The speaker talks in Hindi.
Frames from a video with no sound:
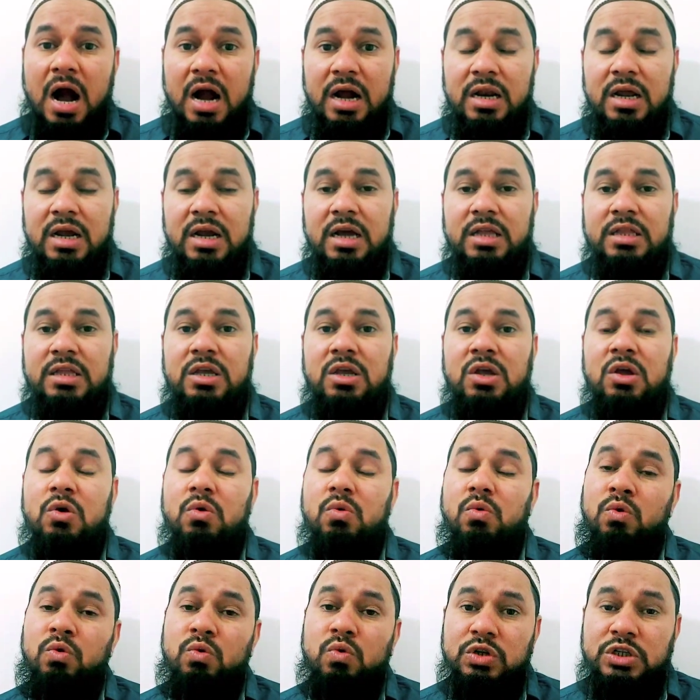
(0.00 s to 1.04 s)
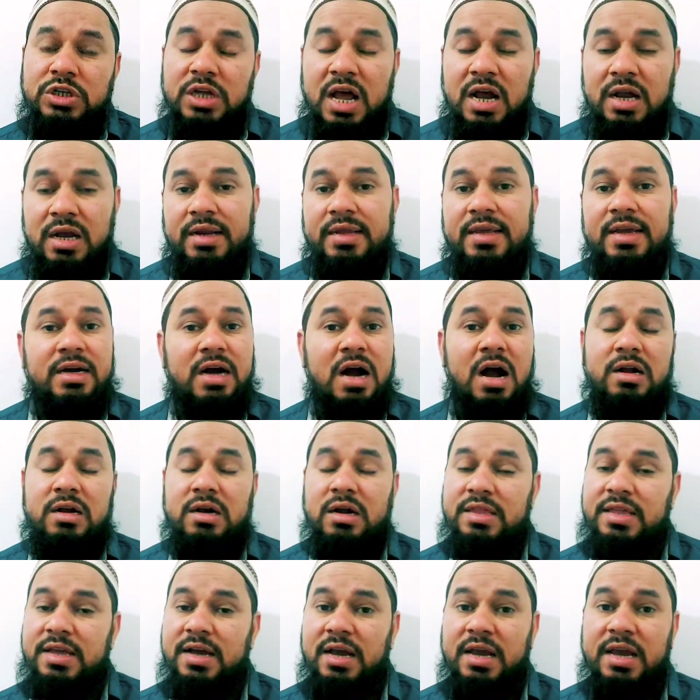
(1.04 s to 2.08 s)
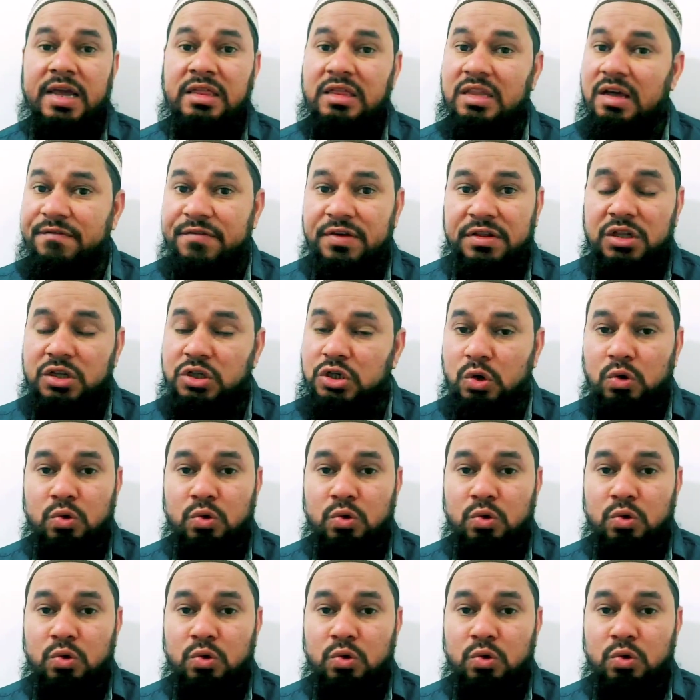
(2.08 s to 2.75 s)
आग लगा दी उनको जला करके खाक कर दिया इन नफरती